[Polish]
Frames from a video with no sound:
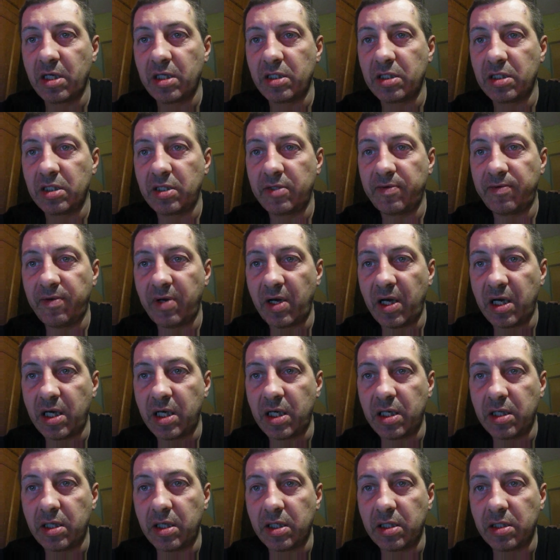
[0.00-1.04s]
dwa,
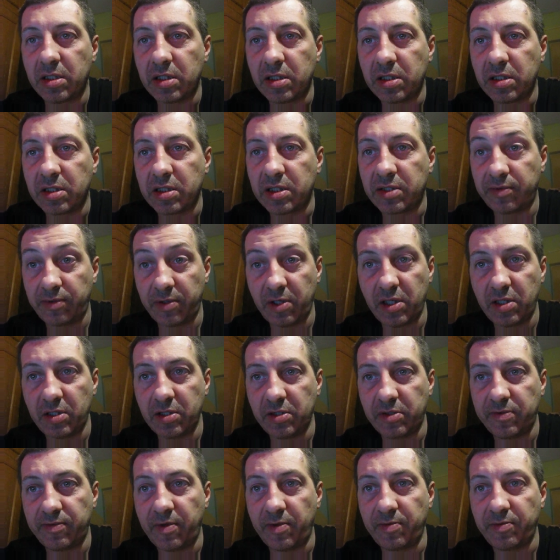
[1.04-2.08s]

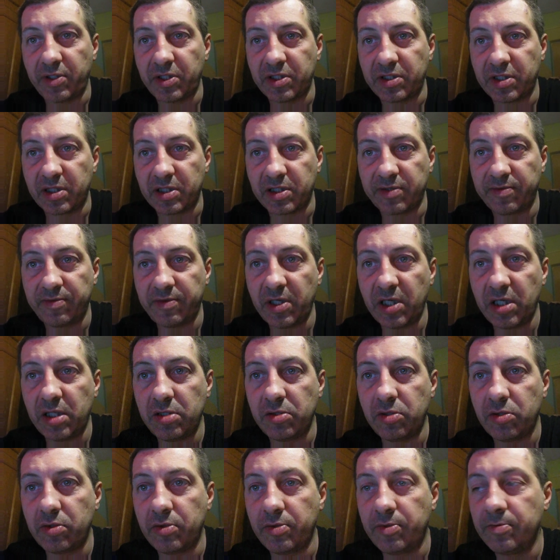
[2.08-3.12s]
dwa miejsca z
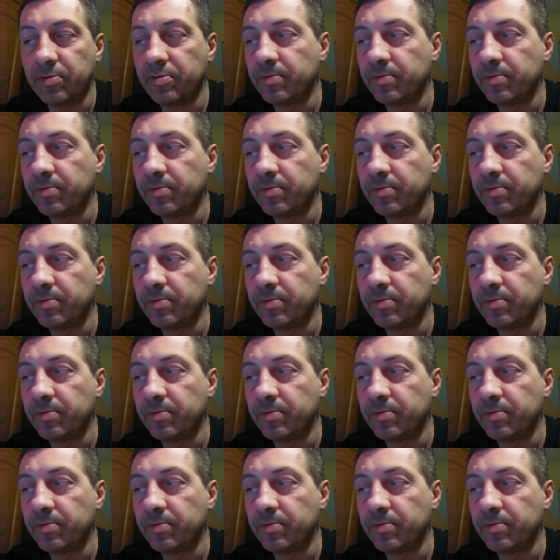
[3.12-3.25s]
wielu.